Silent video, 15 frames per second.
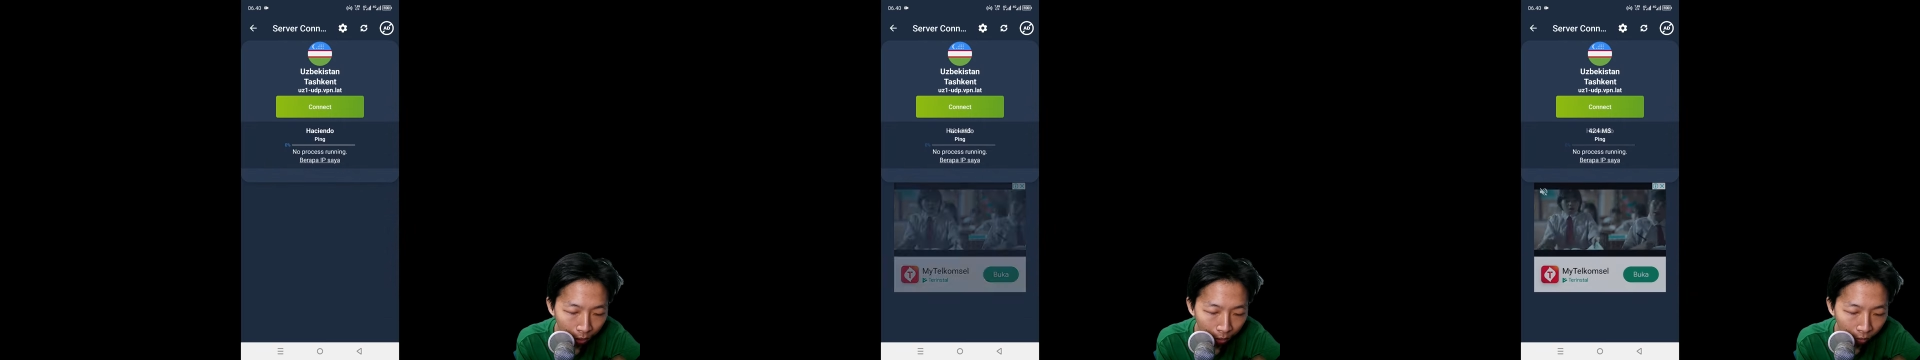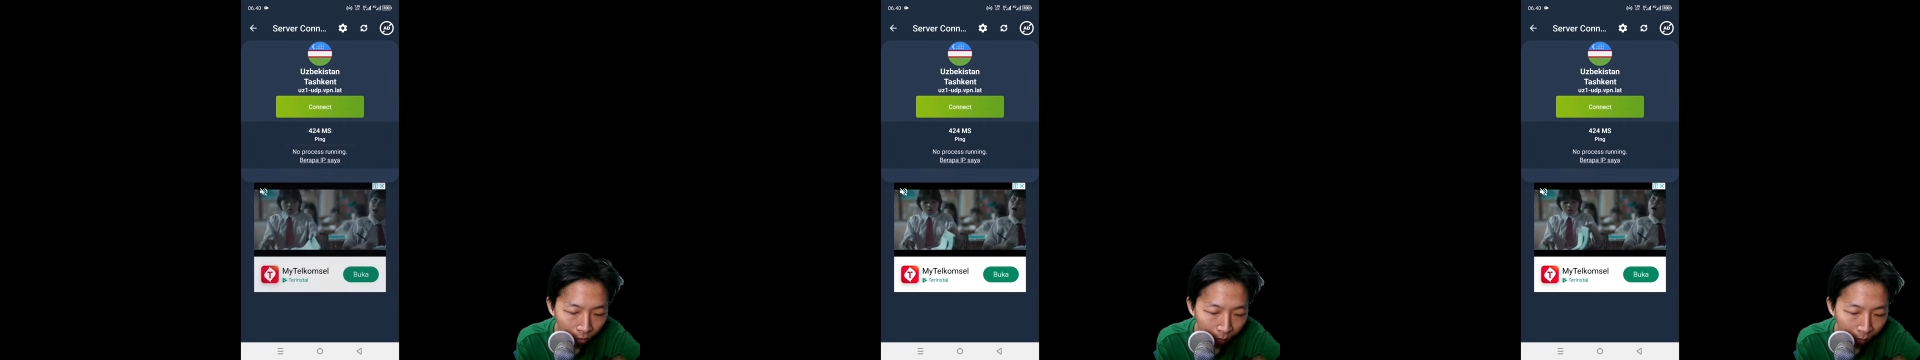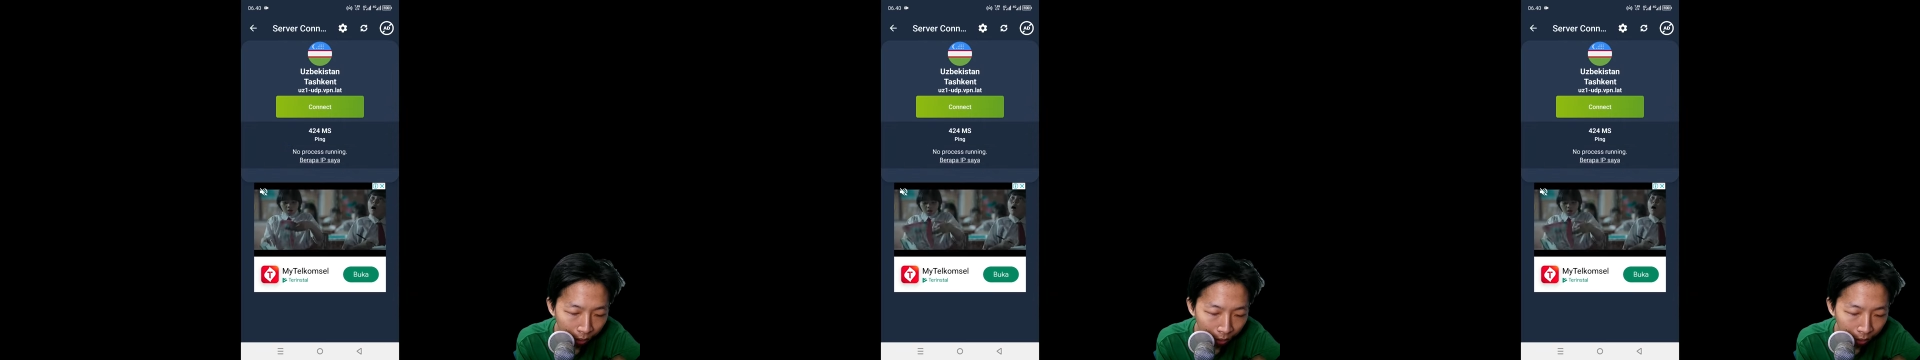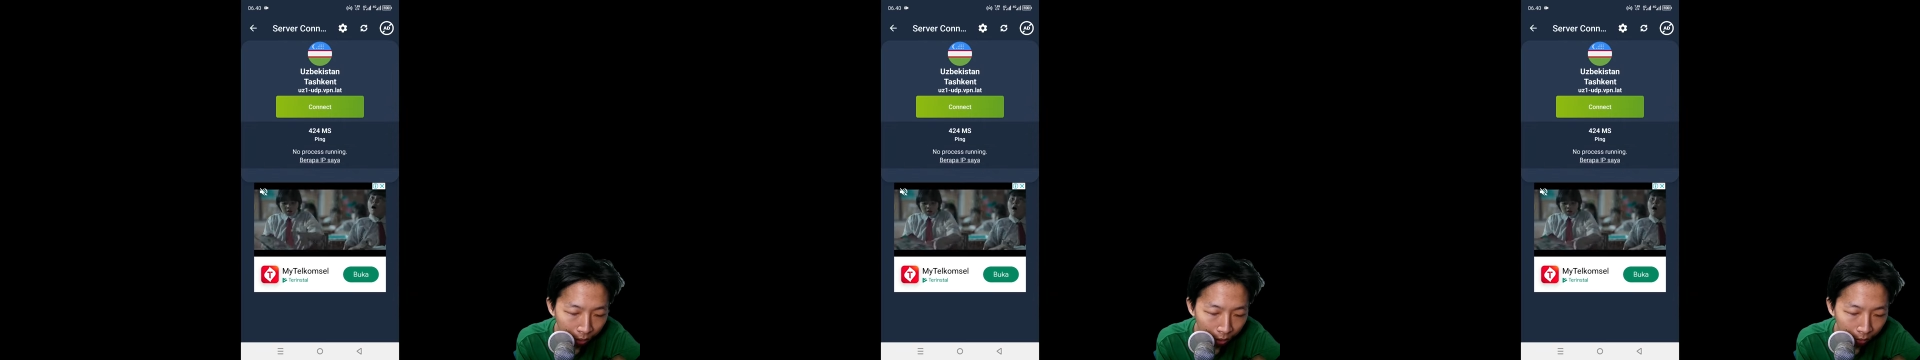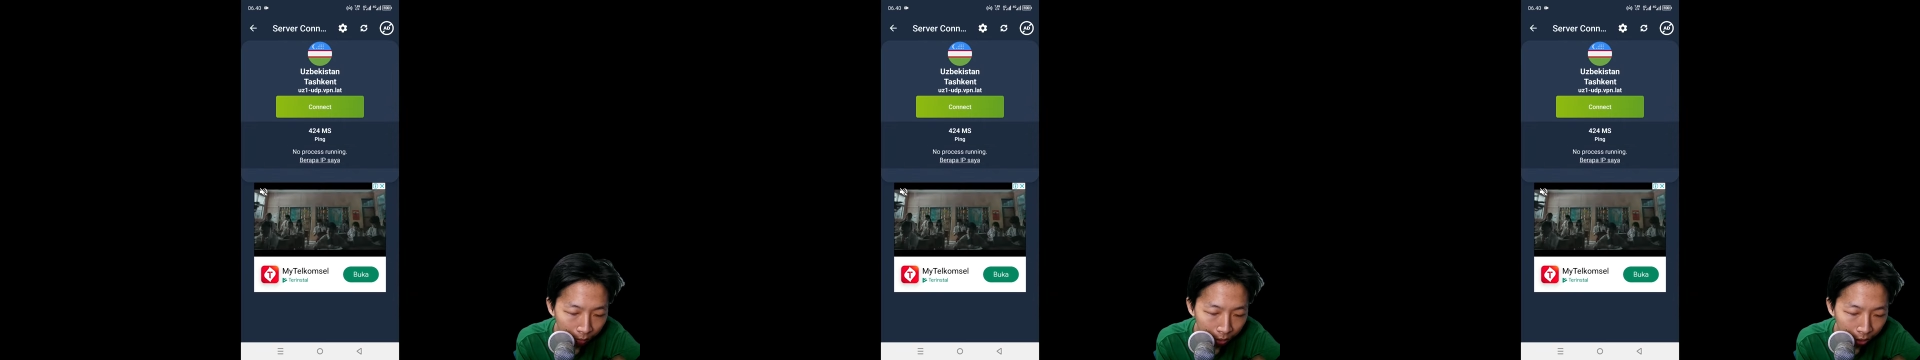oh,
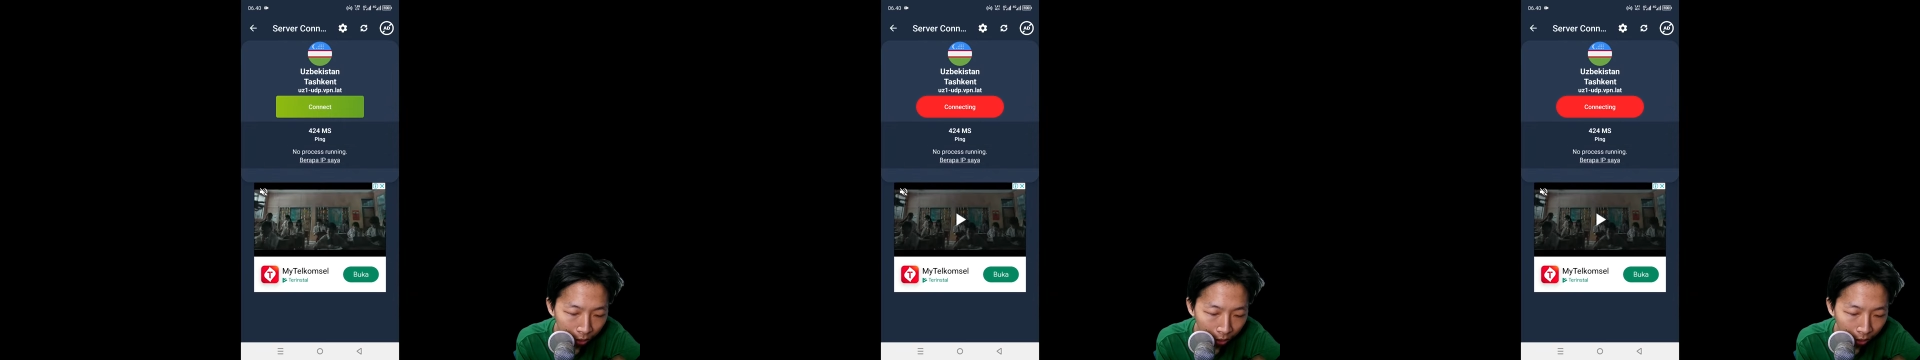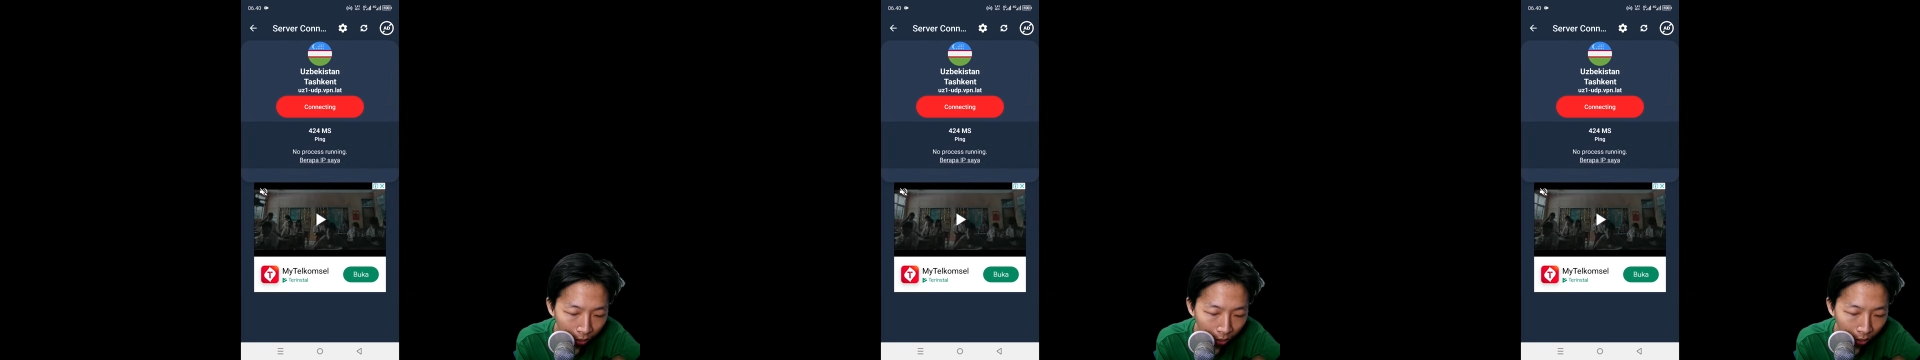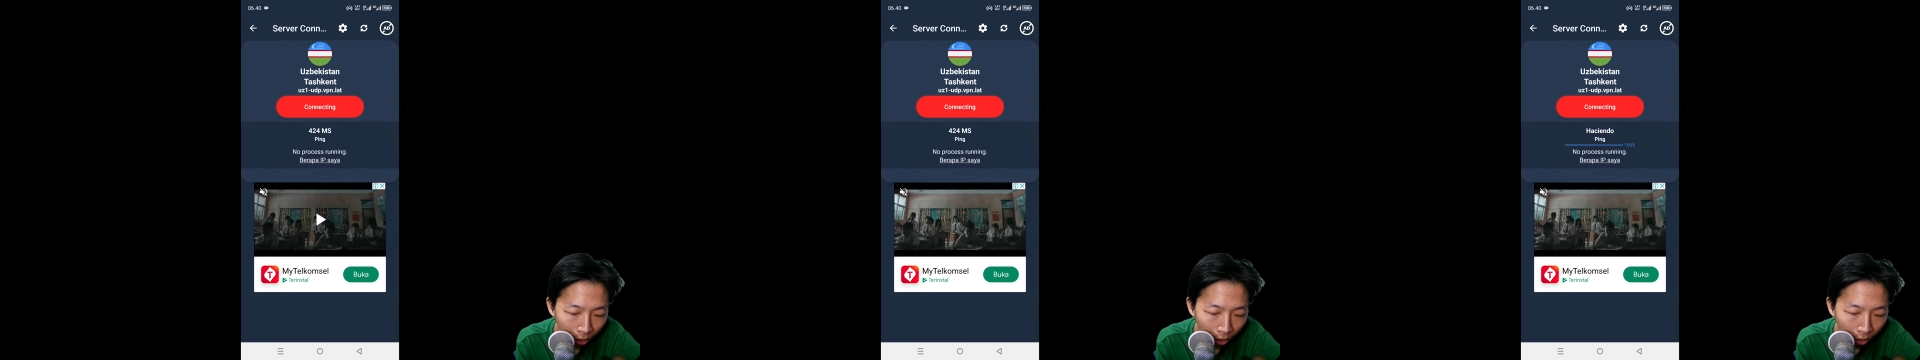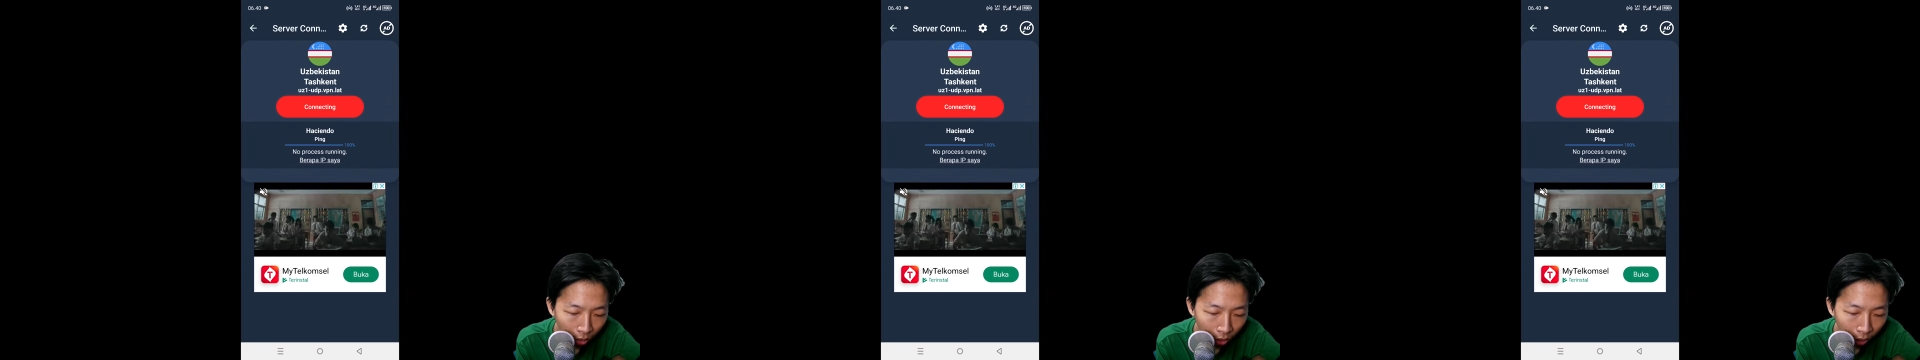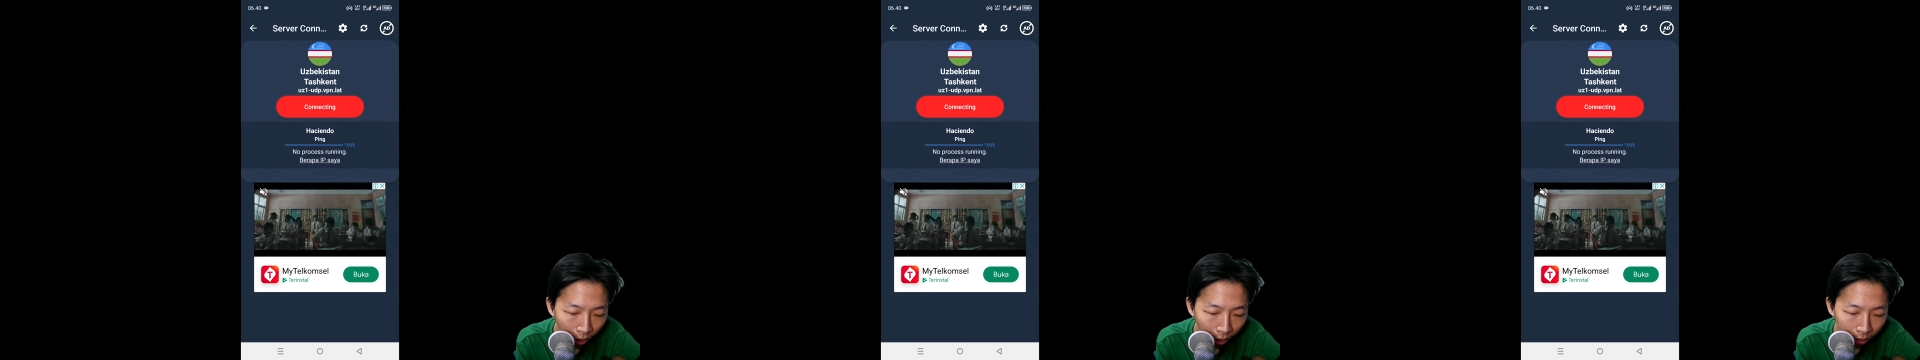VPN-nya nggak bisa nih oh
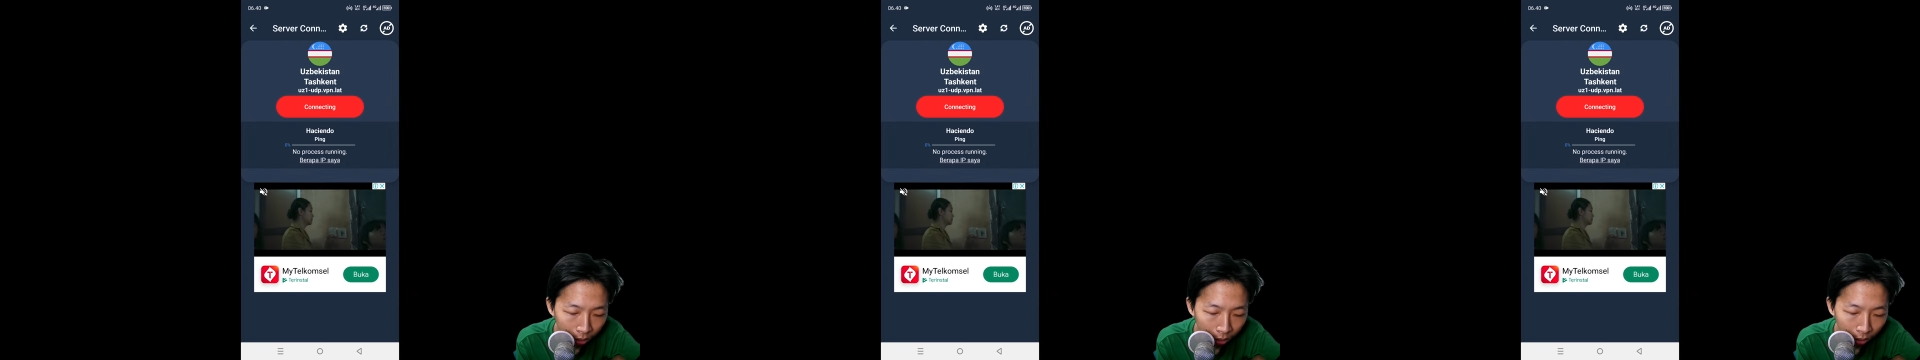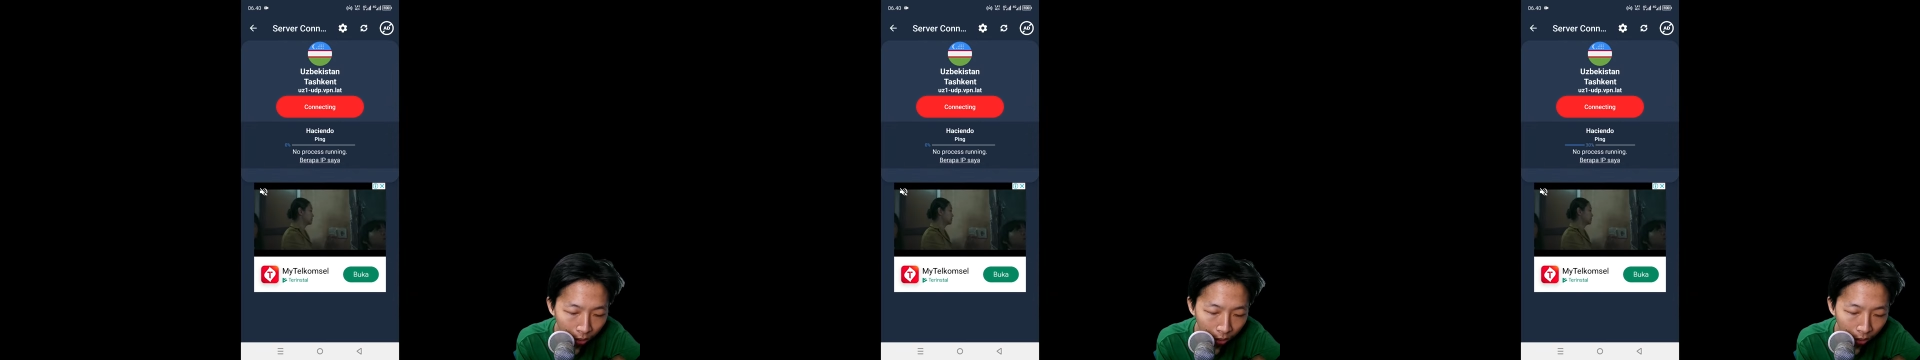connect